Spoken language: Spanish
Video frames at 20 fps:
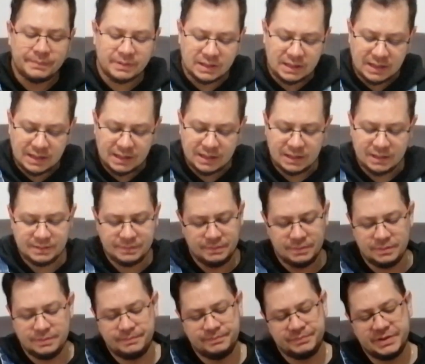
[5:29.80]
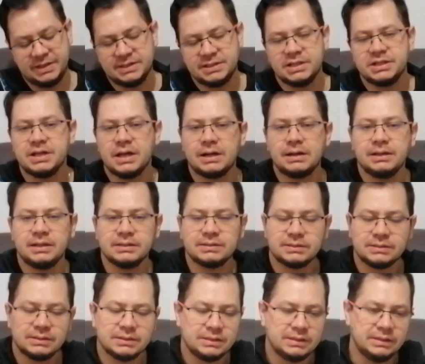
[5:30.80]
para
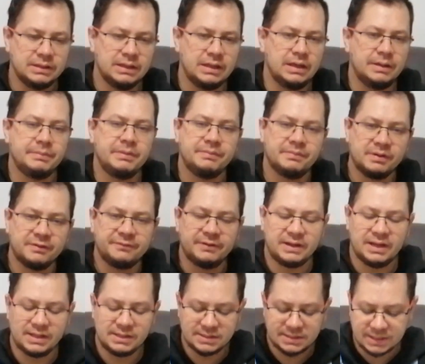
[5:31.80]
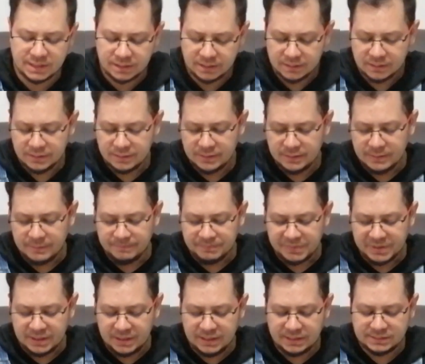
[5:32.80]
enseñarles eh, mi preferencia.
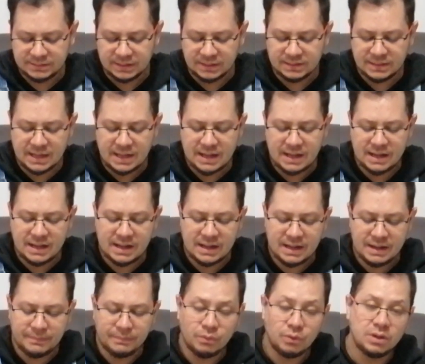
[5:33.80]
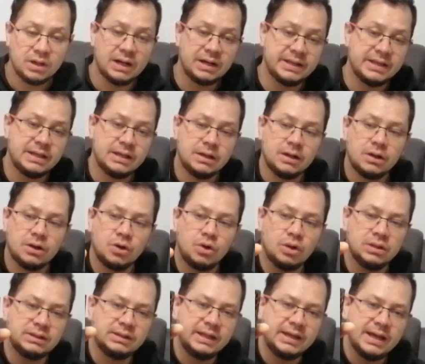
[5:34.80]
Esta es la Bulgari
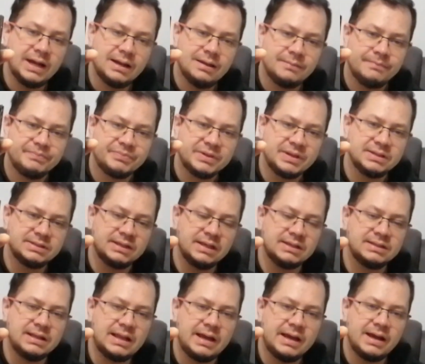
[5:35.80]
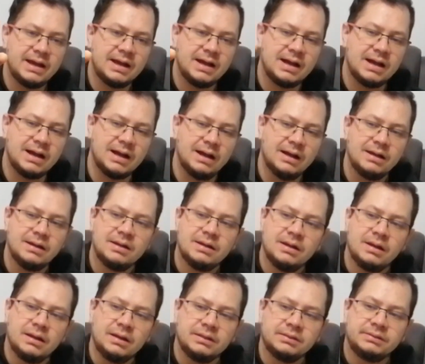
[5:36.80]
Goldea. Esta es la
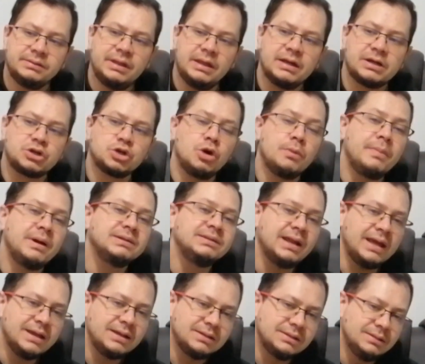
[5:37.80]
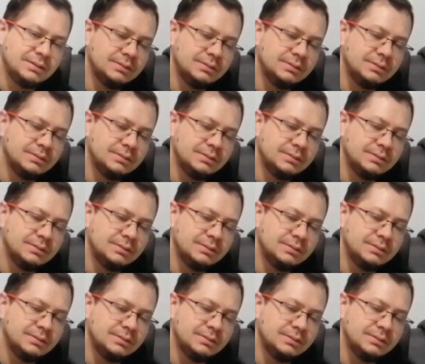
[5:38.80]
de Roman Knight